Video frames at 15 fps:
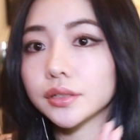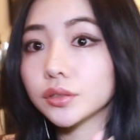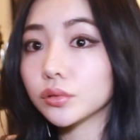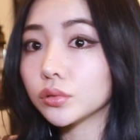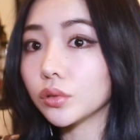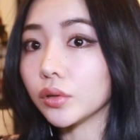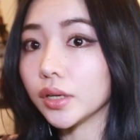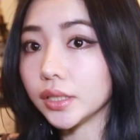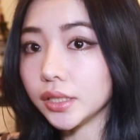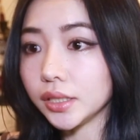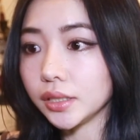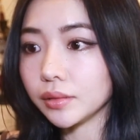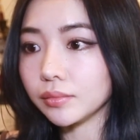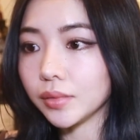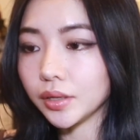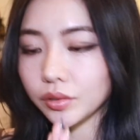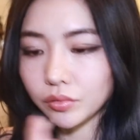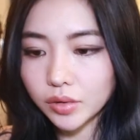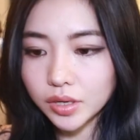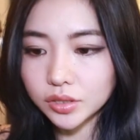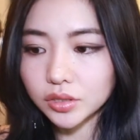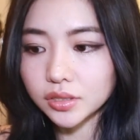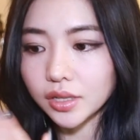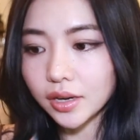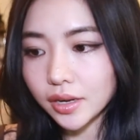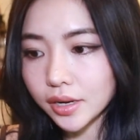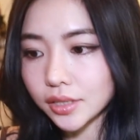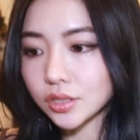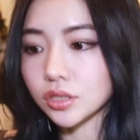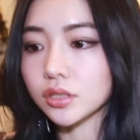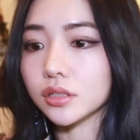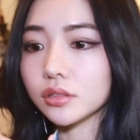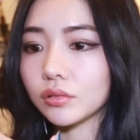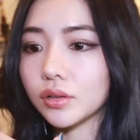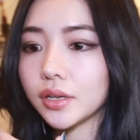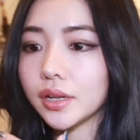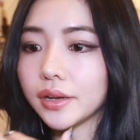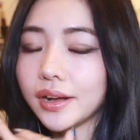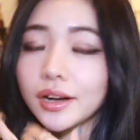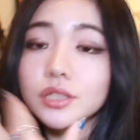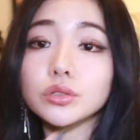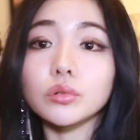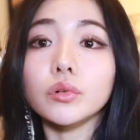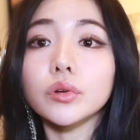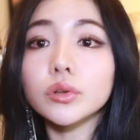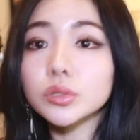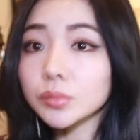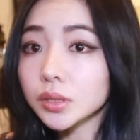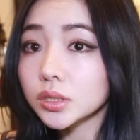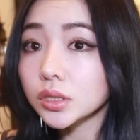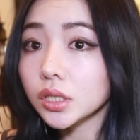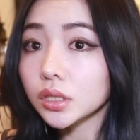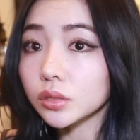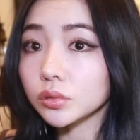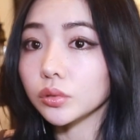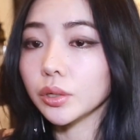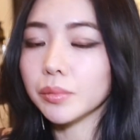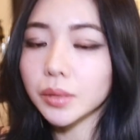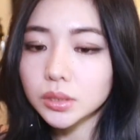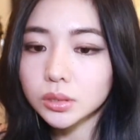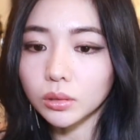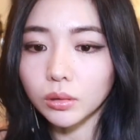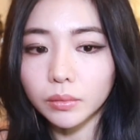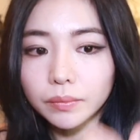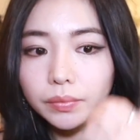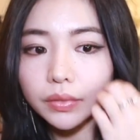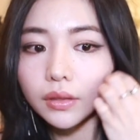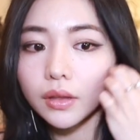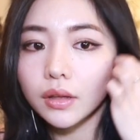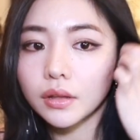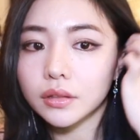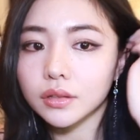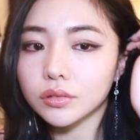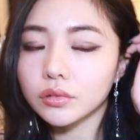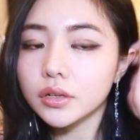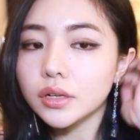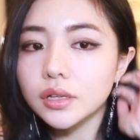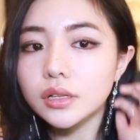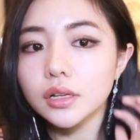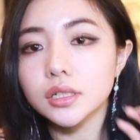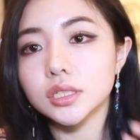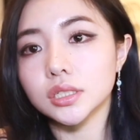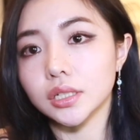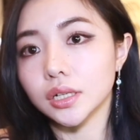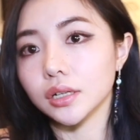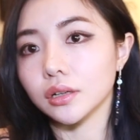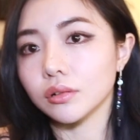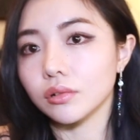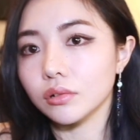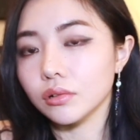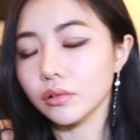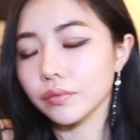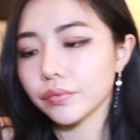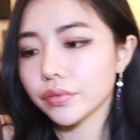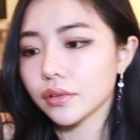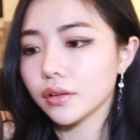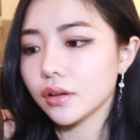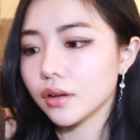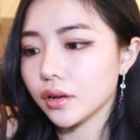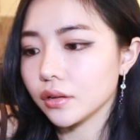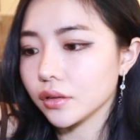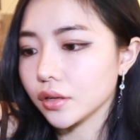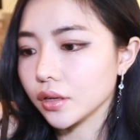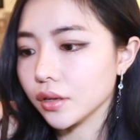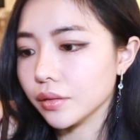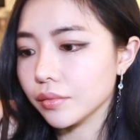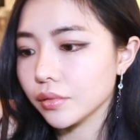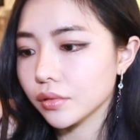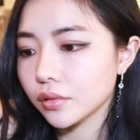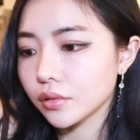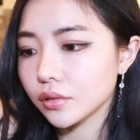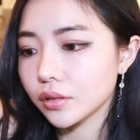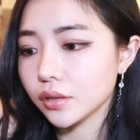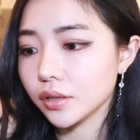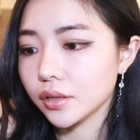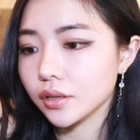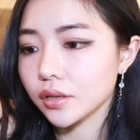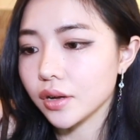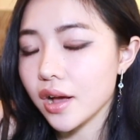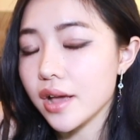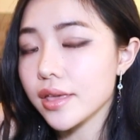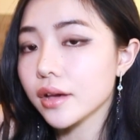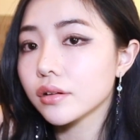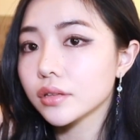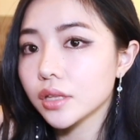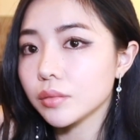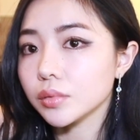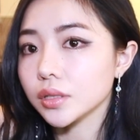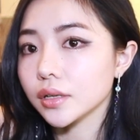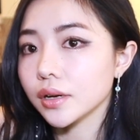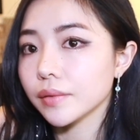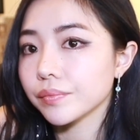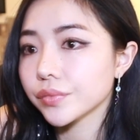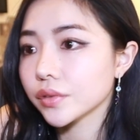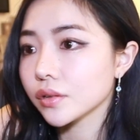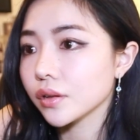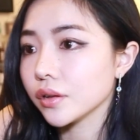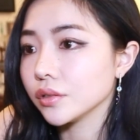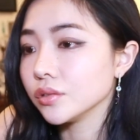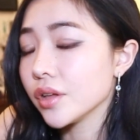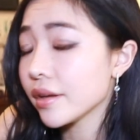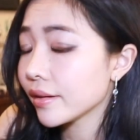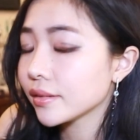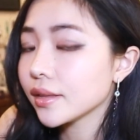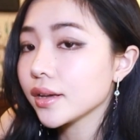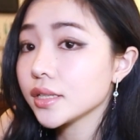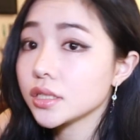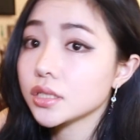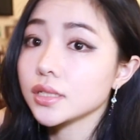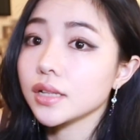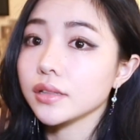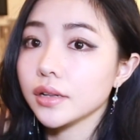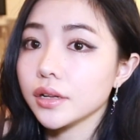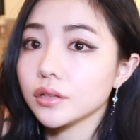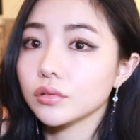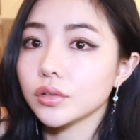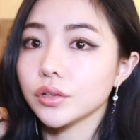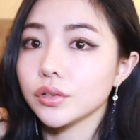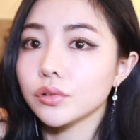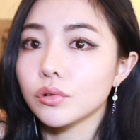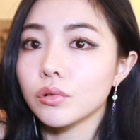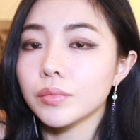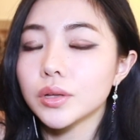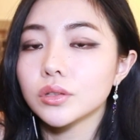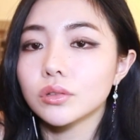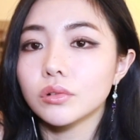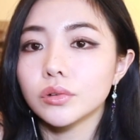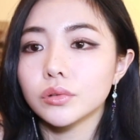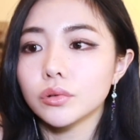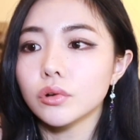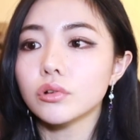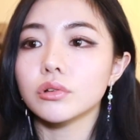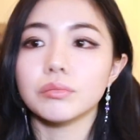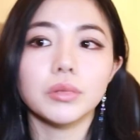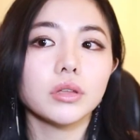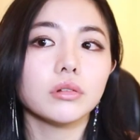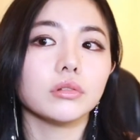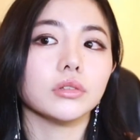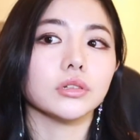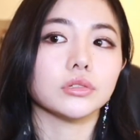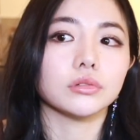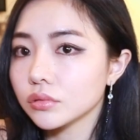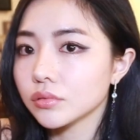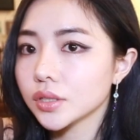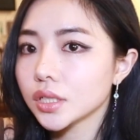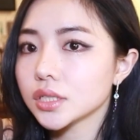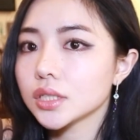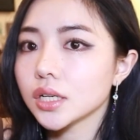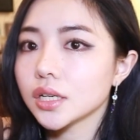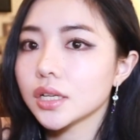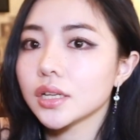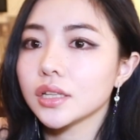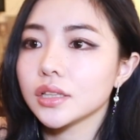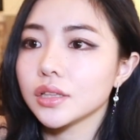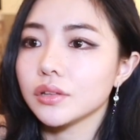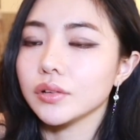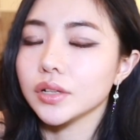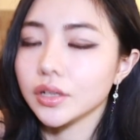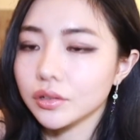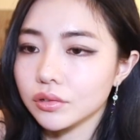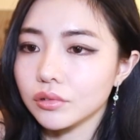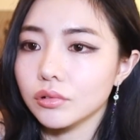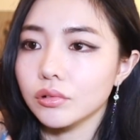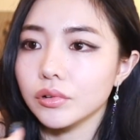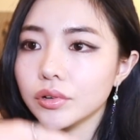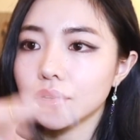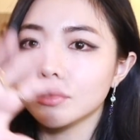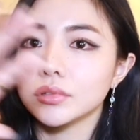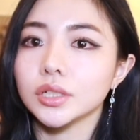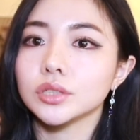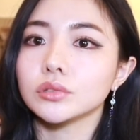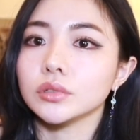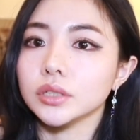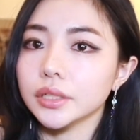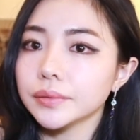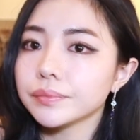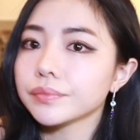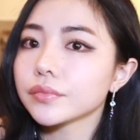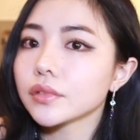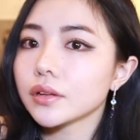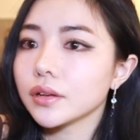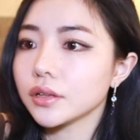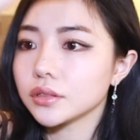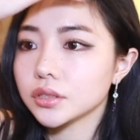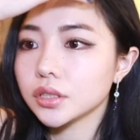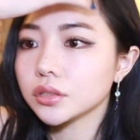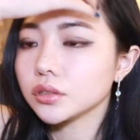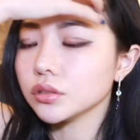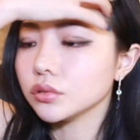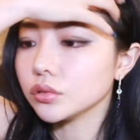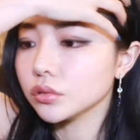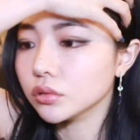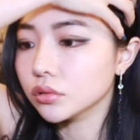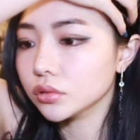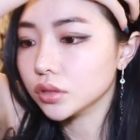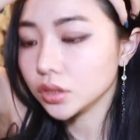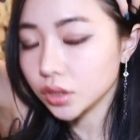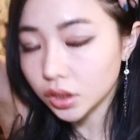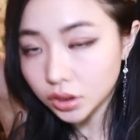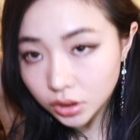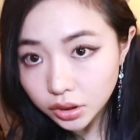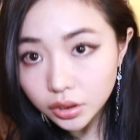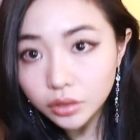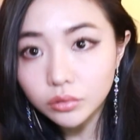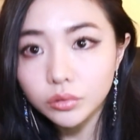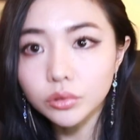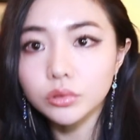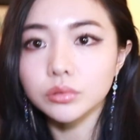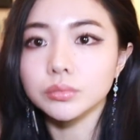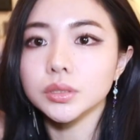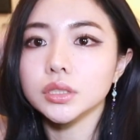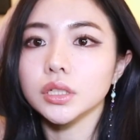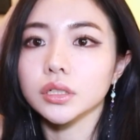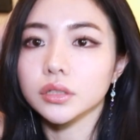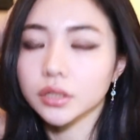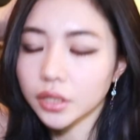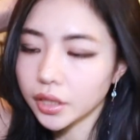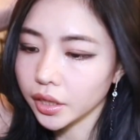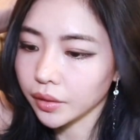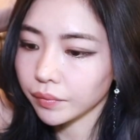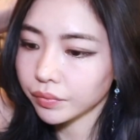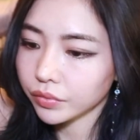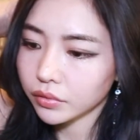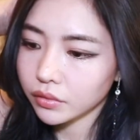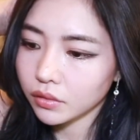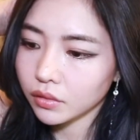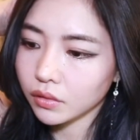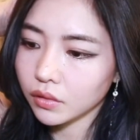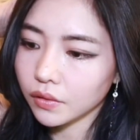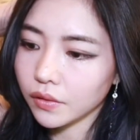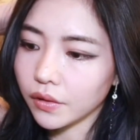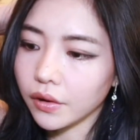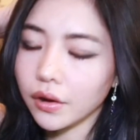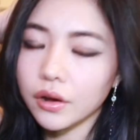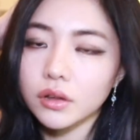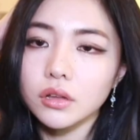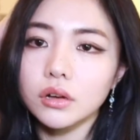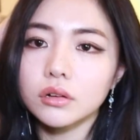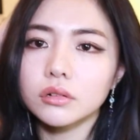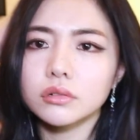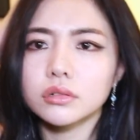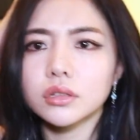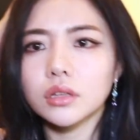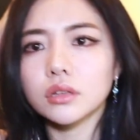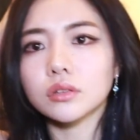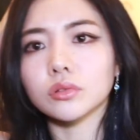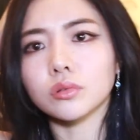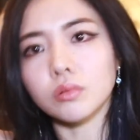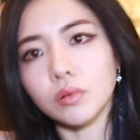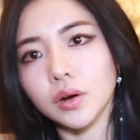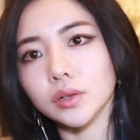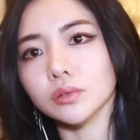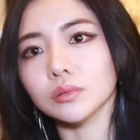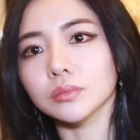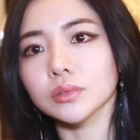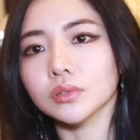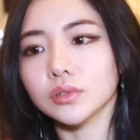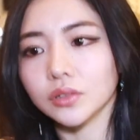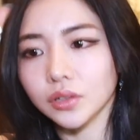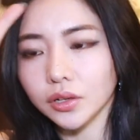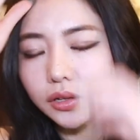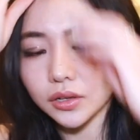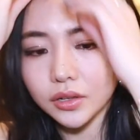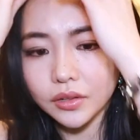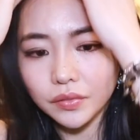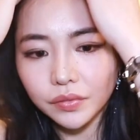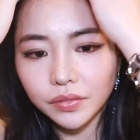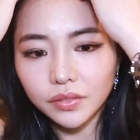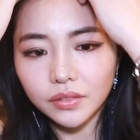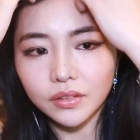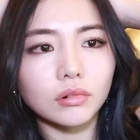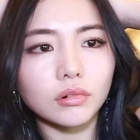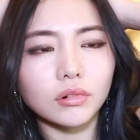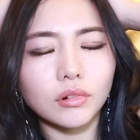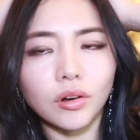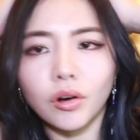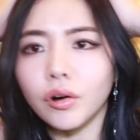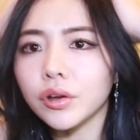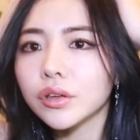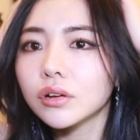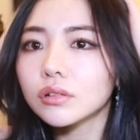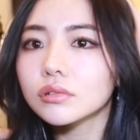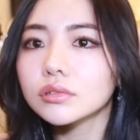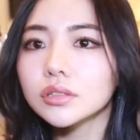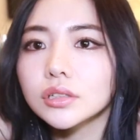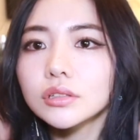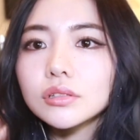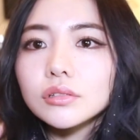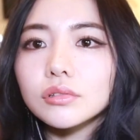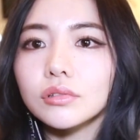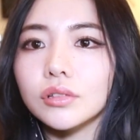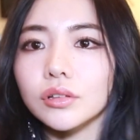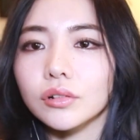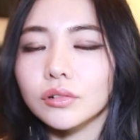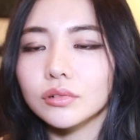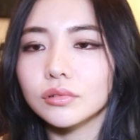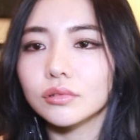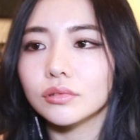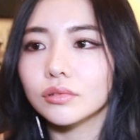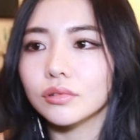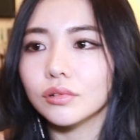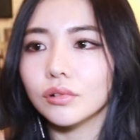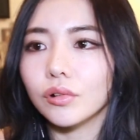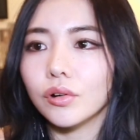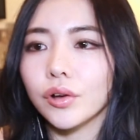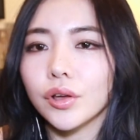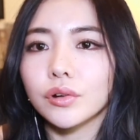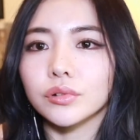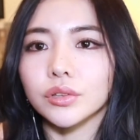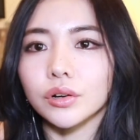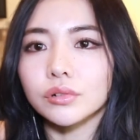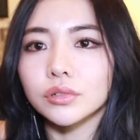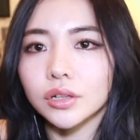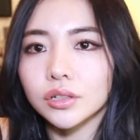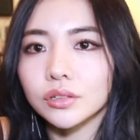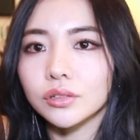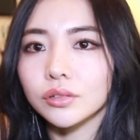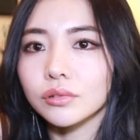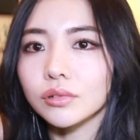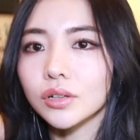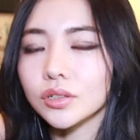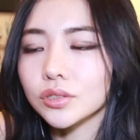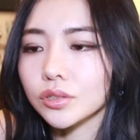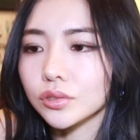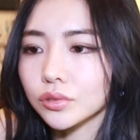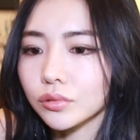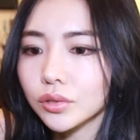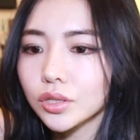月後とかに、まあ、4ヶ月7ヶ月とかで彼氏を公表します付き合ってる人がいますとでそれに対してなんかこうあなんかえなんか早くねみたいなえ恋愛体質なんだねとかいうコメントをよく見るんですよ私だけではなくこういろんな人にねが付き合ってる人に対して結構よく見てて早くねとはと思って早くねって早くなくないっていう感じなんですよ。